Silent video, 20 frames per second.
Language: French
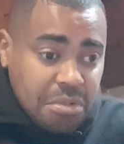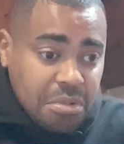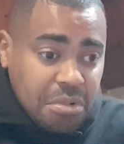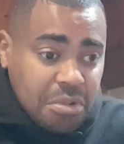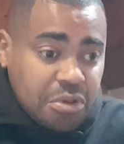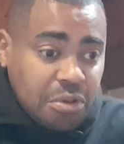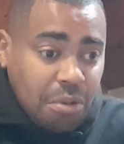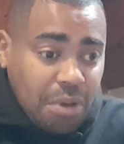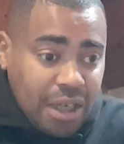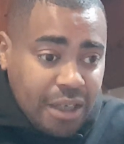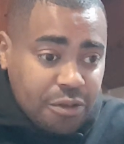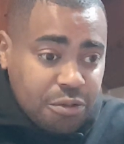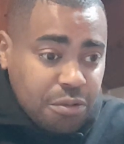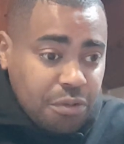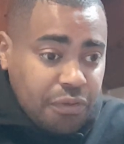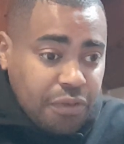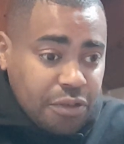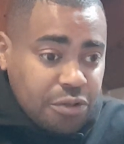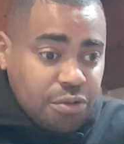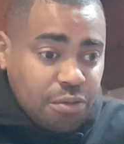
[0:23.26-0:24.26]
Soral
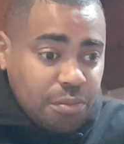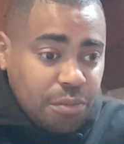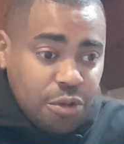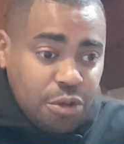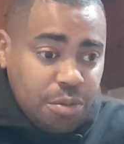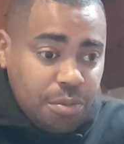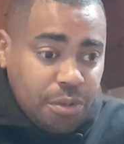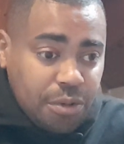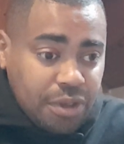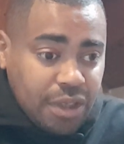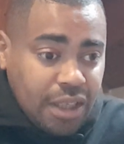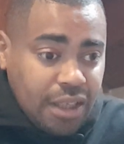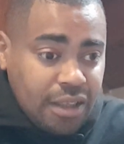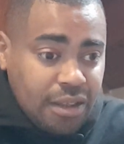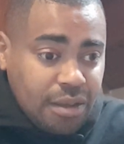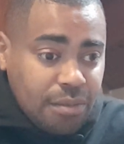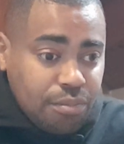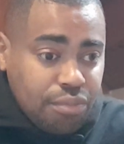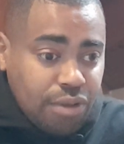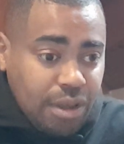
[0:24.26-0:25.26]
d'une façon
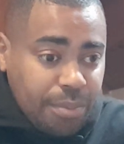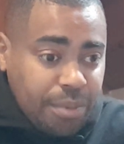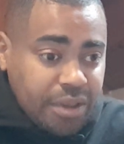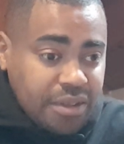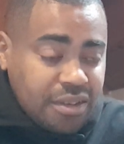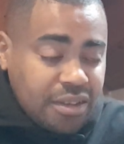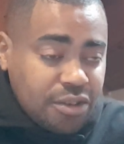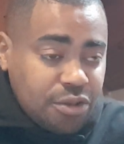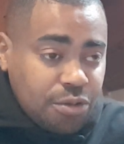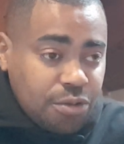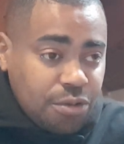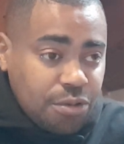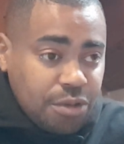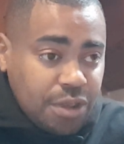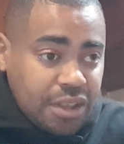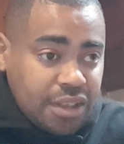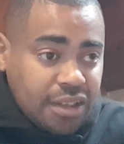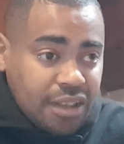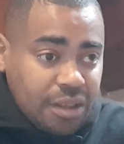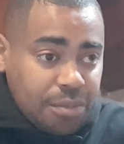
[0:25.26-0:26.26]
monumentale. Bon, après, c'est
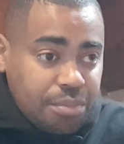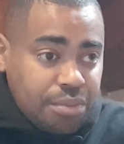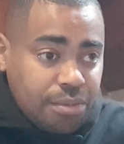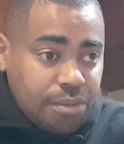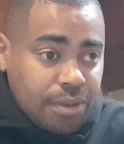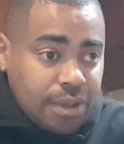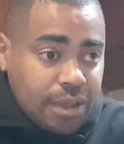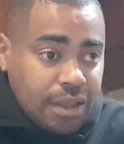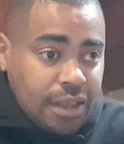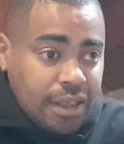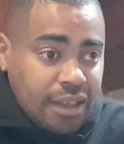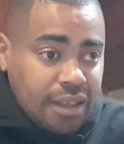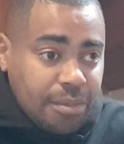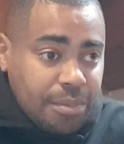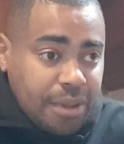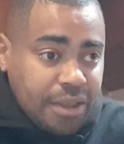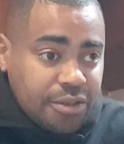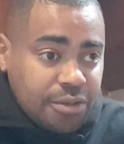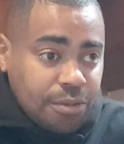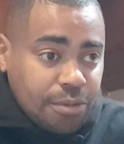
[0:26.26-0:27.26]
Dieudonné qui répond hein, à la
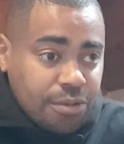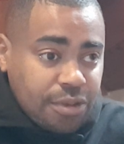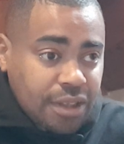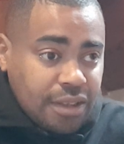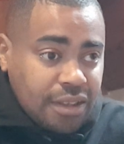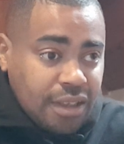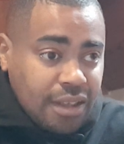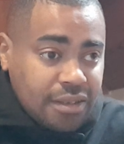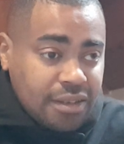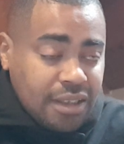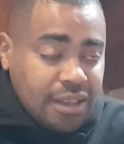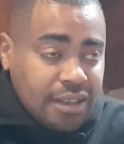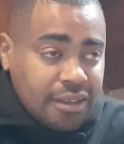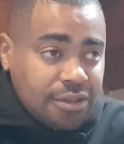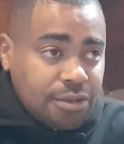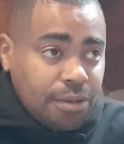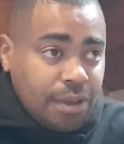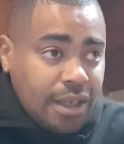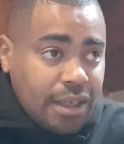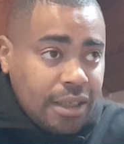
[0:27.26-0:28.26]
base aux attaques d'Alain
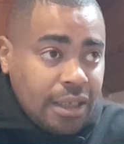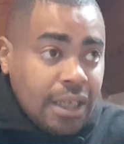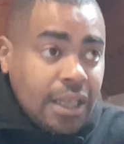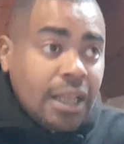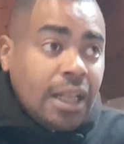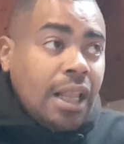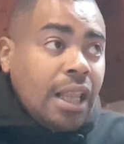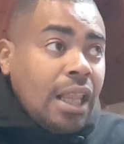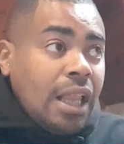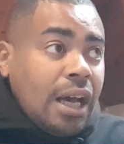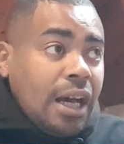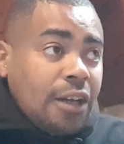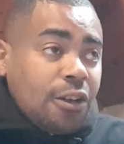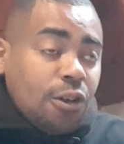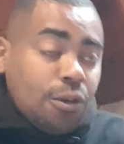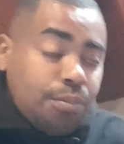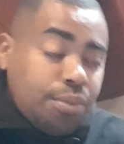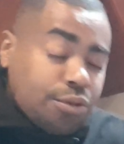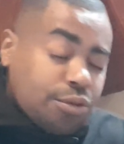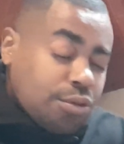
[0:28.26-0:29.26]
Soral.
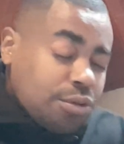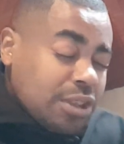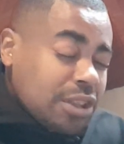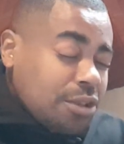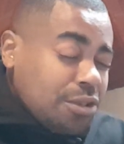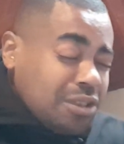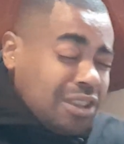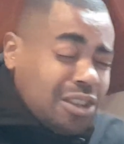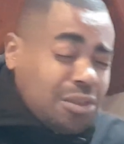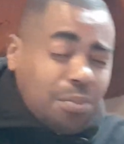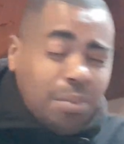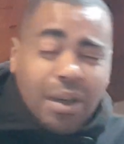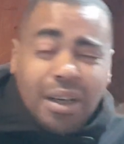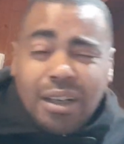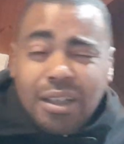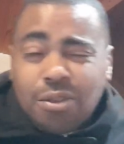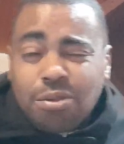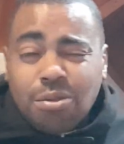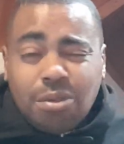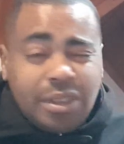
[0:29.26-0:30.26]
Alors, pour ceux qui ne connaissent
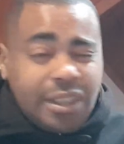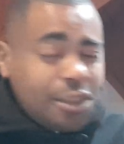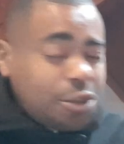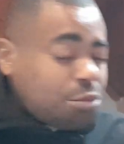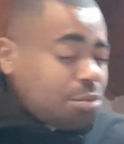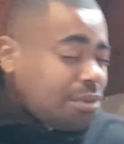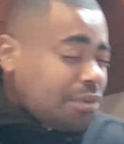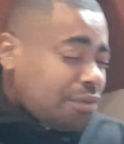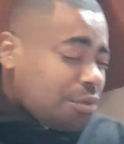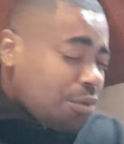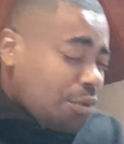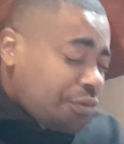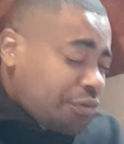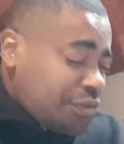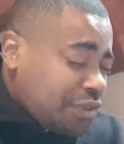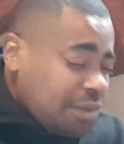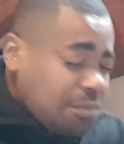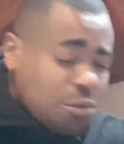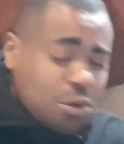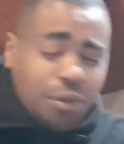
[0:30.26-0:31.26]
pas, qui n'ont rien suivi au
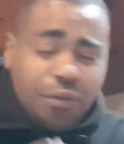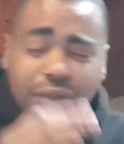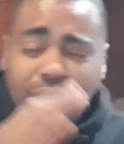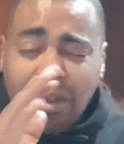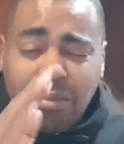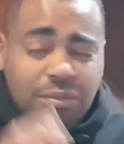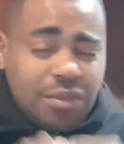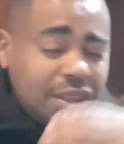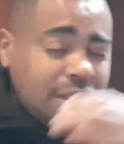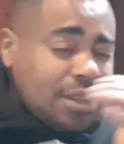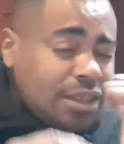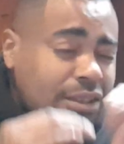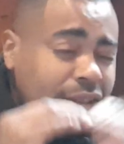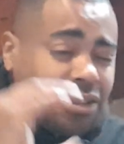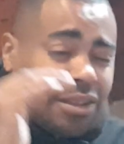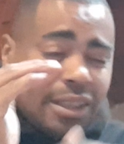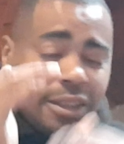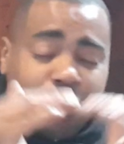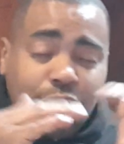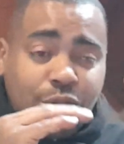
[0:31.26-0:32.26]
film, je fais un petit
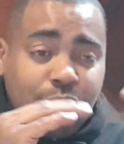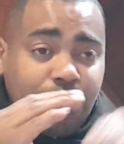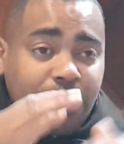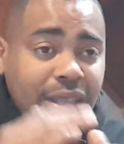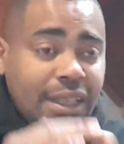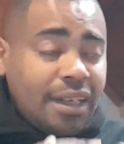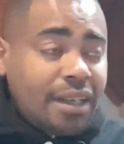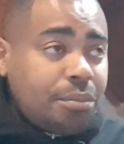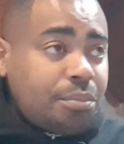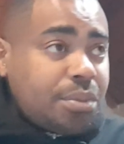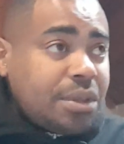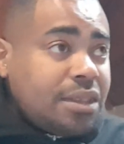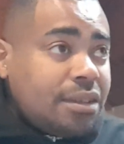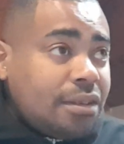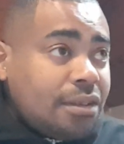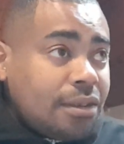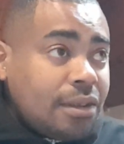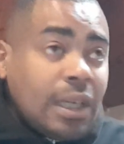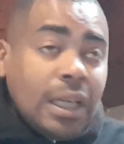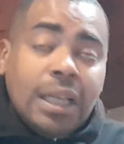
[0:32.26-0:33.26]
euh, résumé
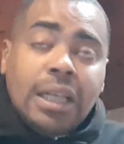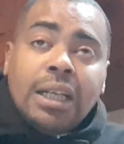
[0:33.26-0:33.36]
rapide.